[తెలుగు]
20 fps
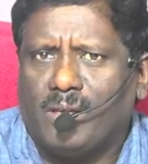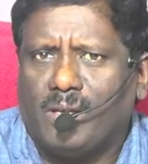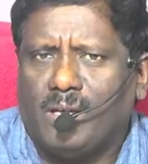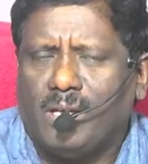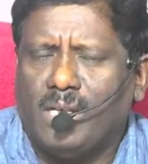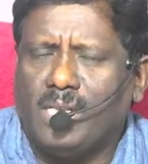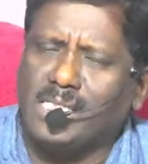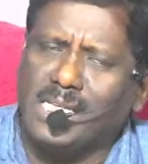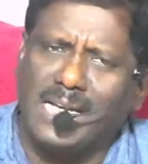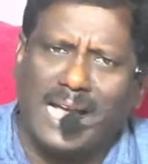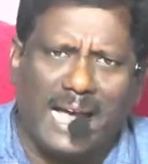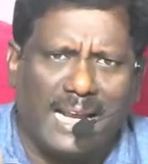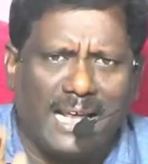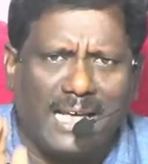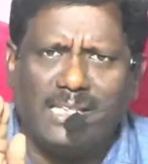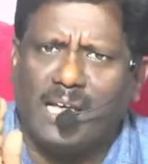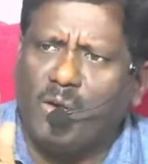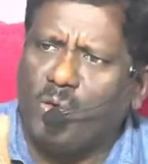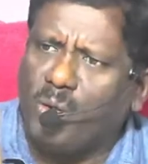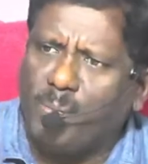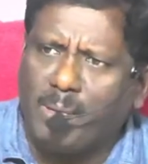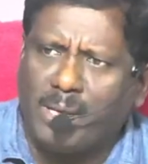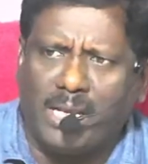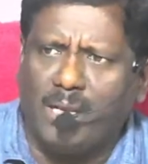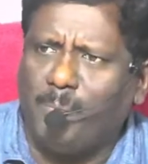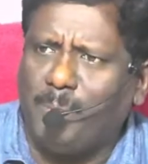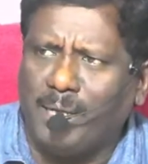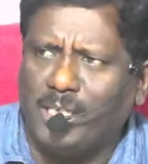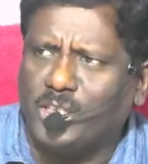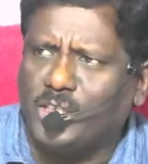నిజంగానే దేవుడు మనల్ని
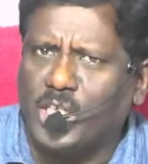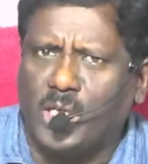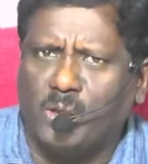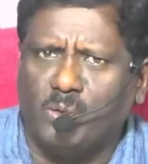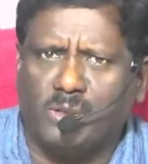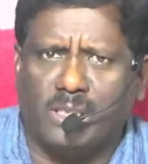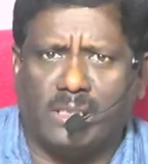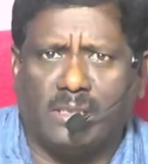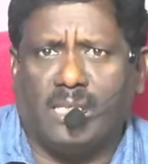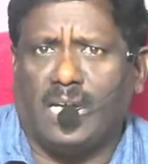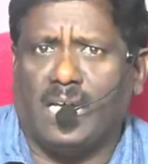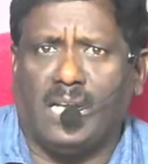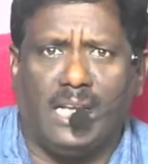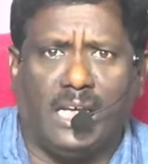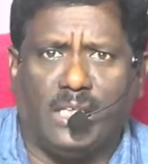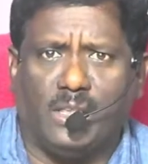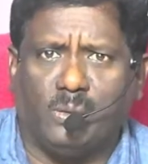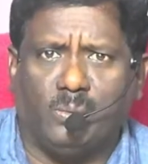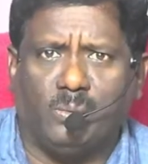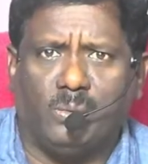పిలిచాడు సందేహం లేదు